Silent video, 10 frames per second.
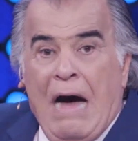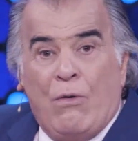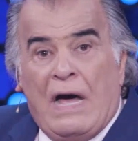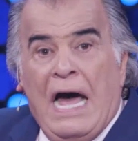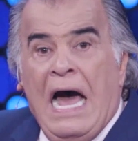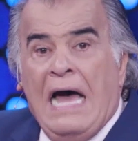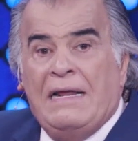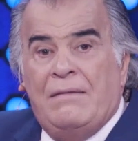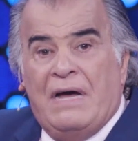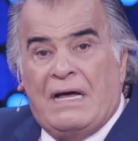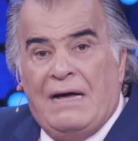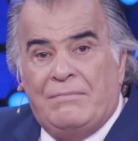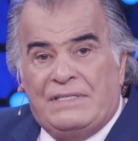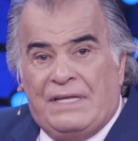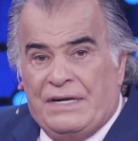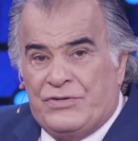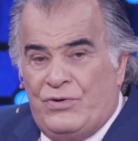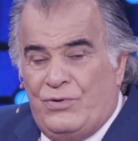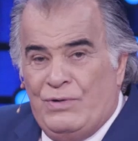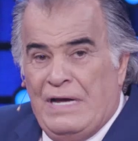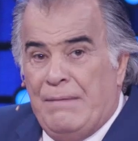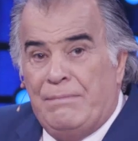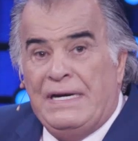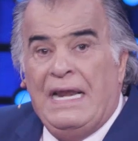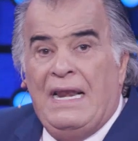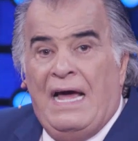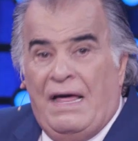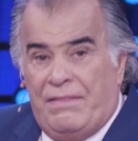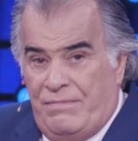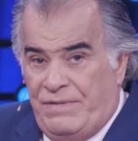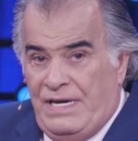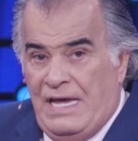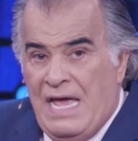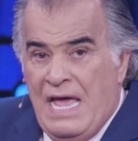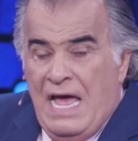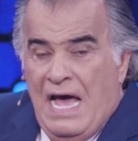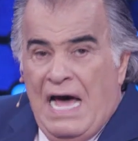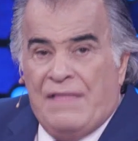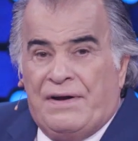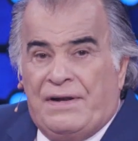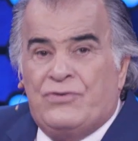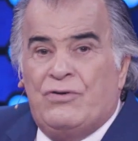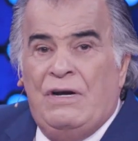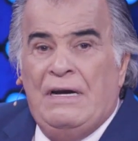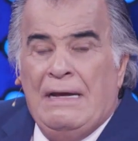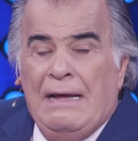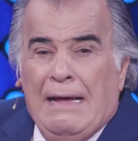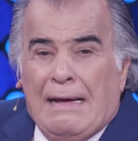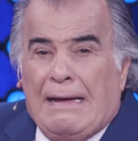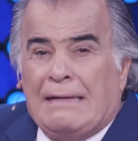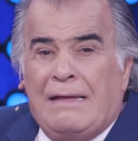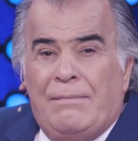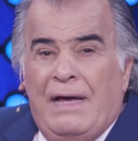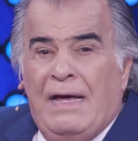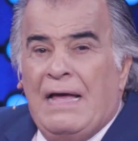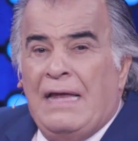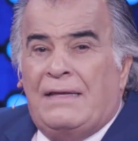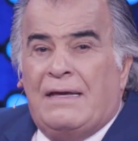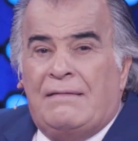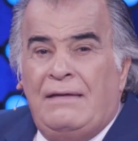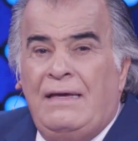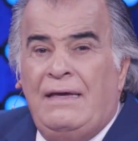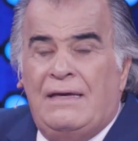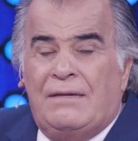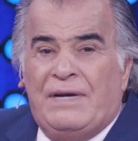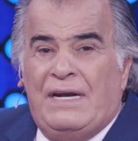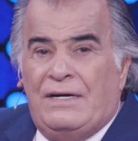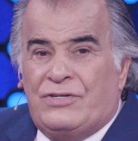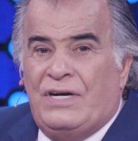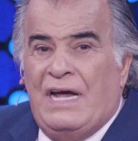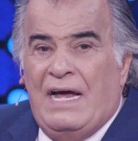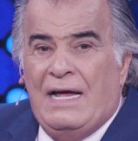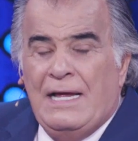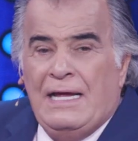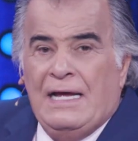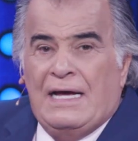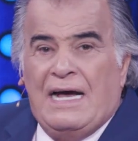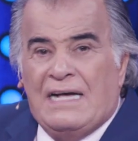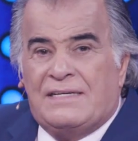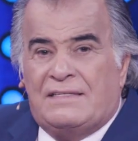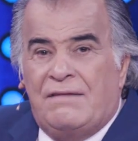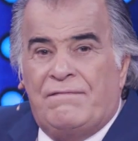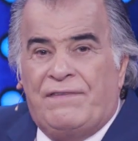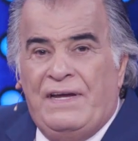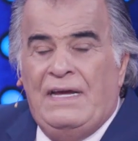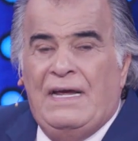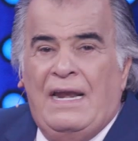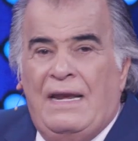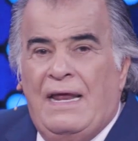او قارئ مقام بالدرجه الاولى من الاعظميه هذا الرجل ختم الكثير من الاشياء خاصه في